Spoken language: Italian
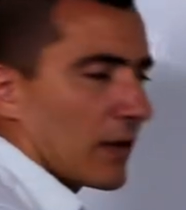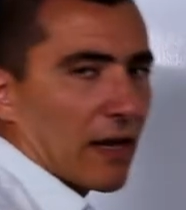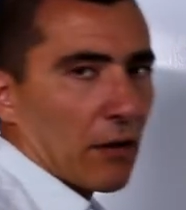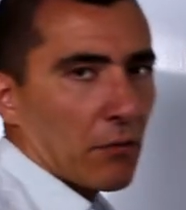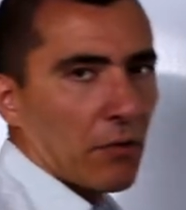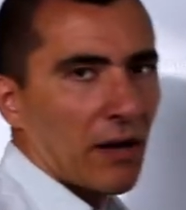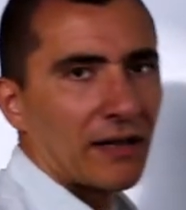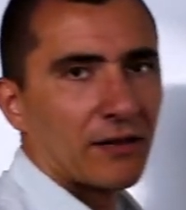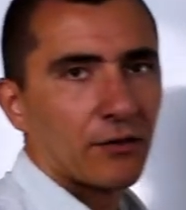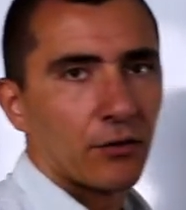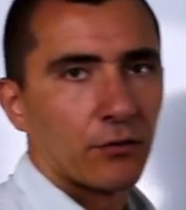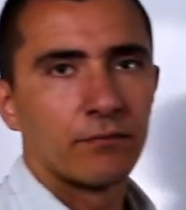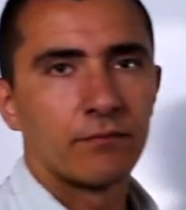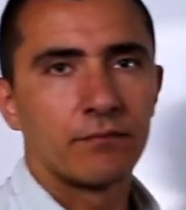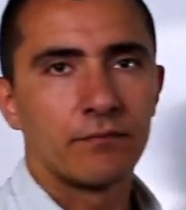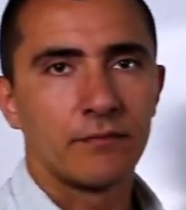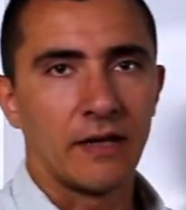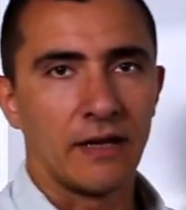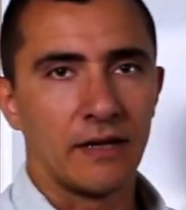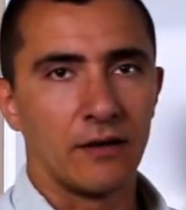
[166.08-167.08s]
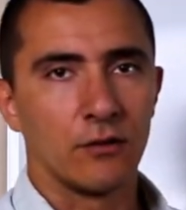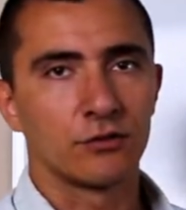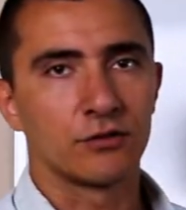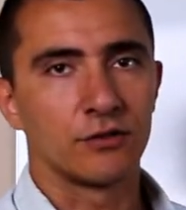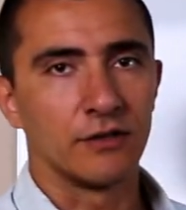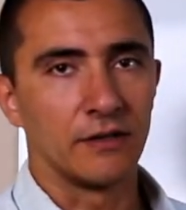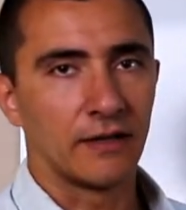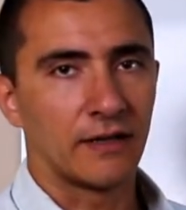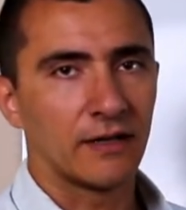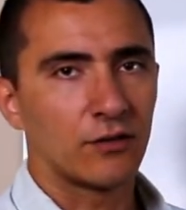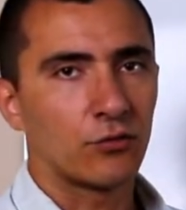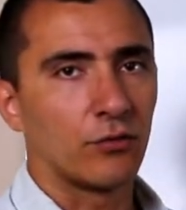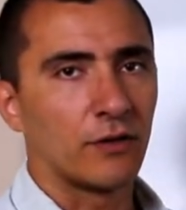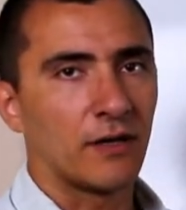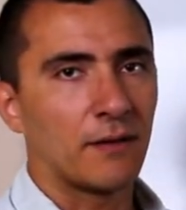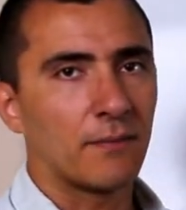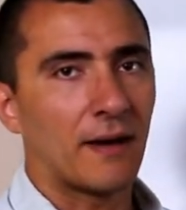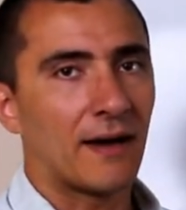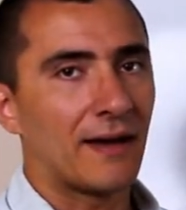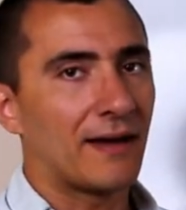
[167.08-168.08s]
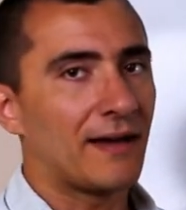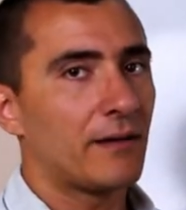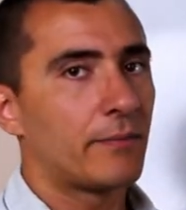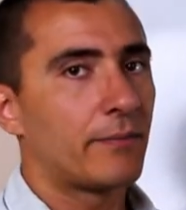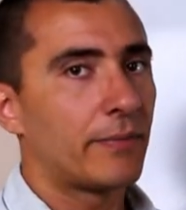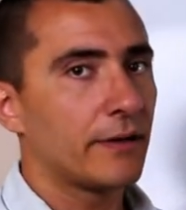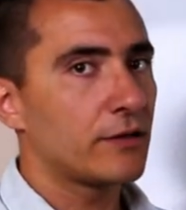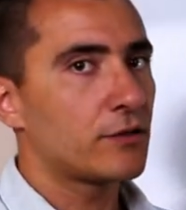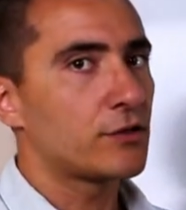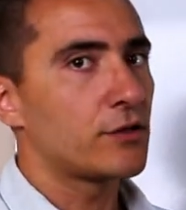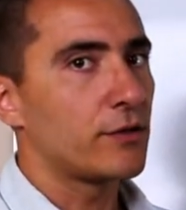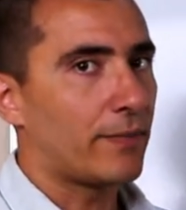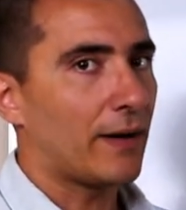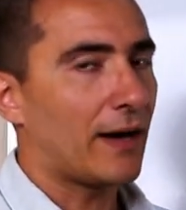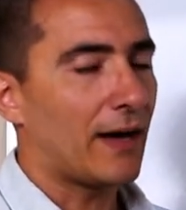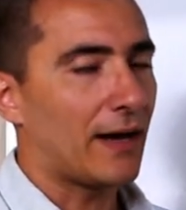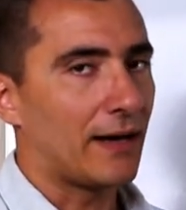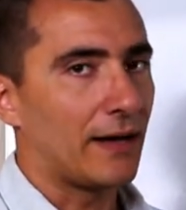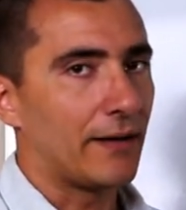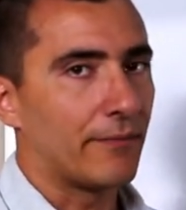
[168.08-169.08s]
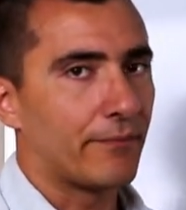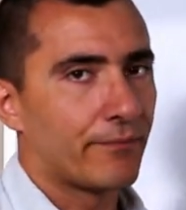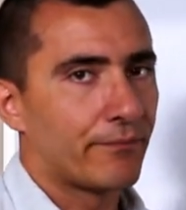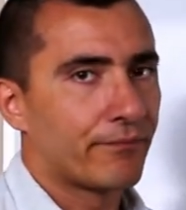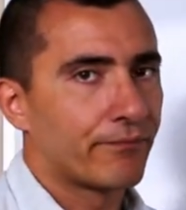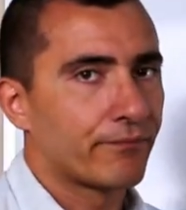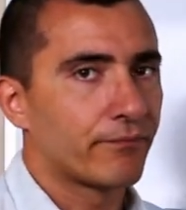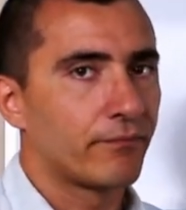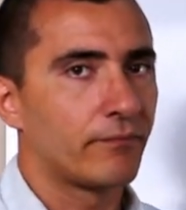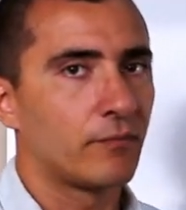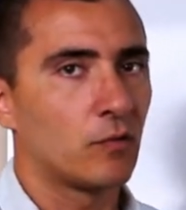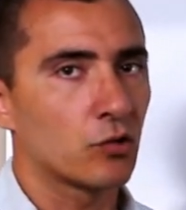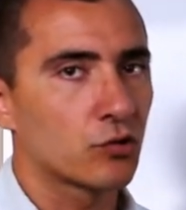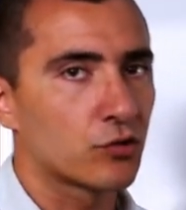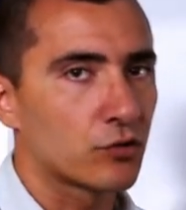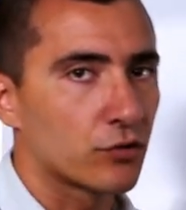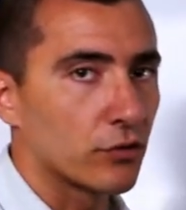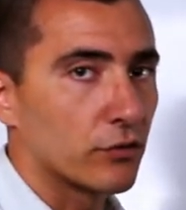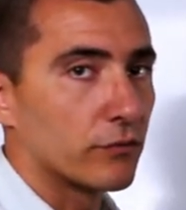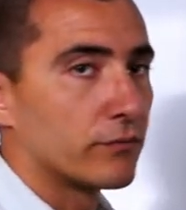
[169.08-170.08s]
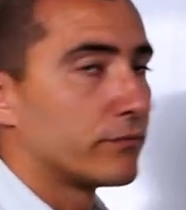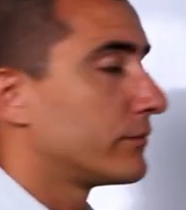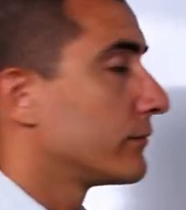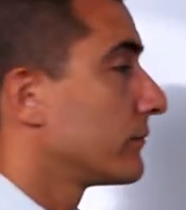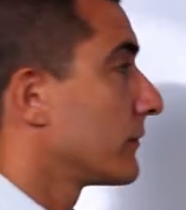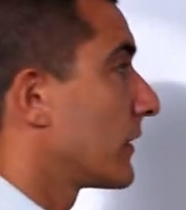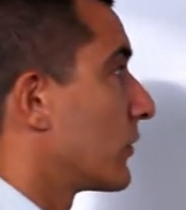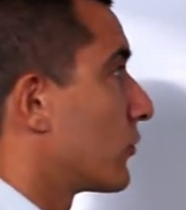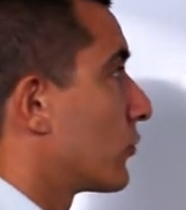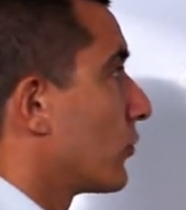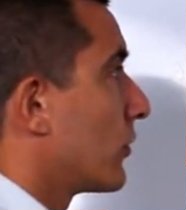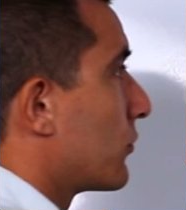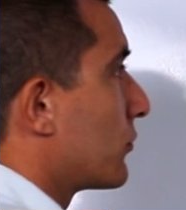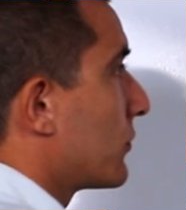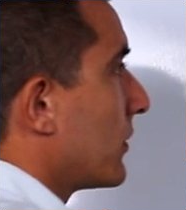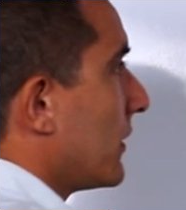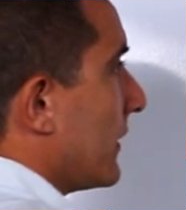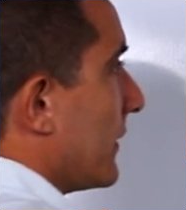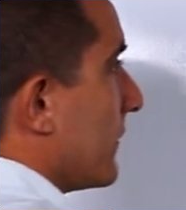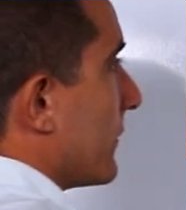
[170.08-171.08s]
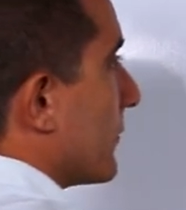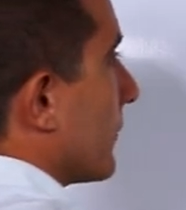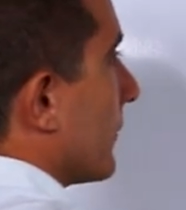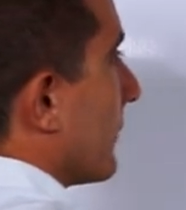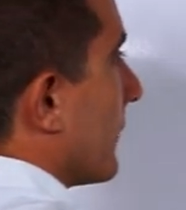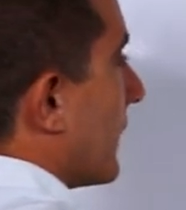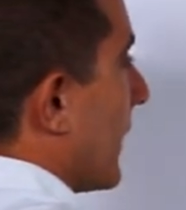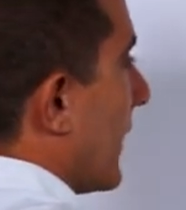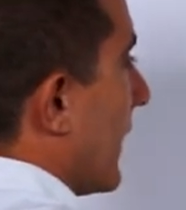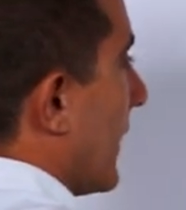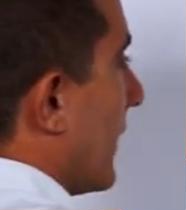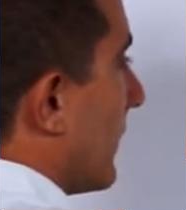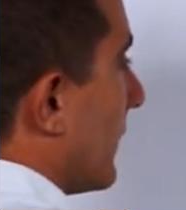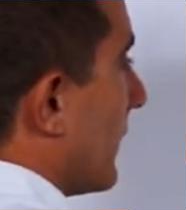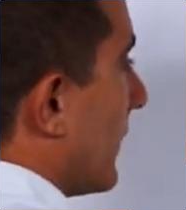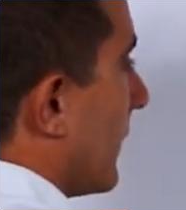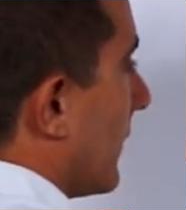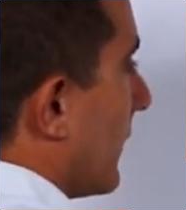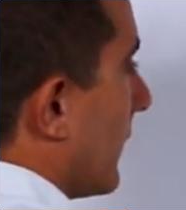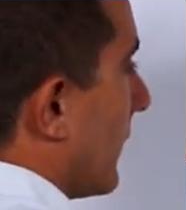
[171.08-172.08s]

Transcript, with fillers: che è un altro dei nostri chetoni, ma il principale nostro chetone d'utilizzo è